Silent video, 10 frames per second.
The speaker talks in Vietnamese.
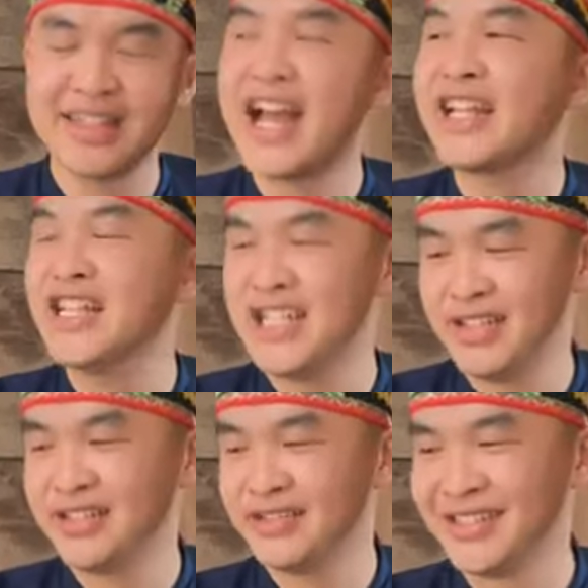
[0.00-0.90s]
gì nữa tạ đất
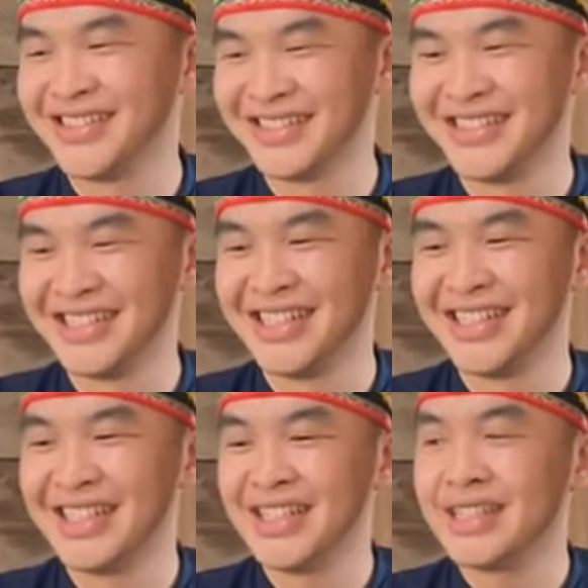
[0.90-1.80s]
đi
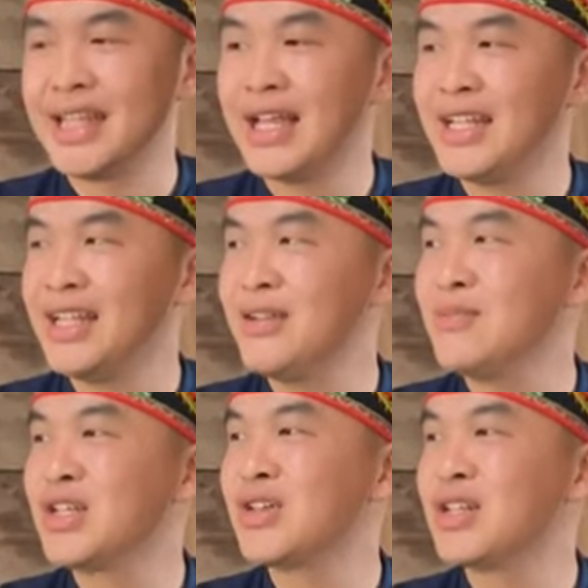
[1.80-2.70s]
tạ đất
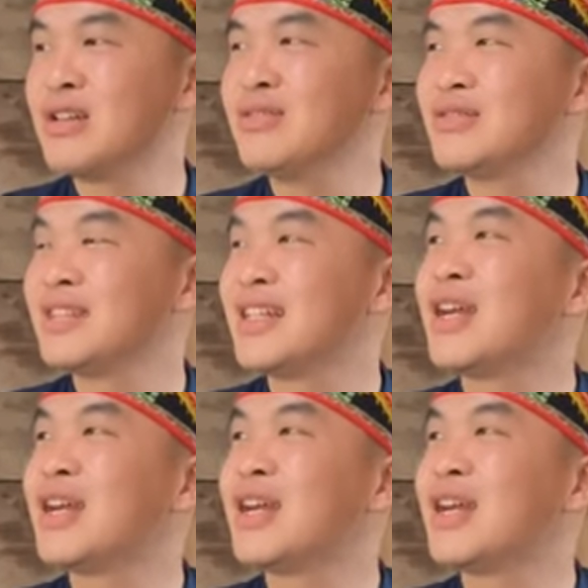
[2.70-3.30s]
leo mượn con gỗng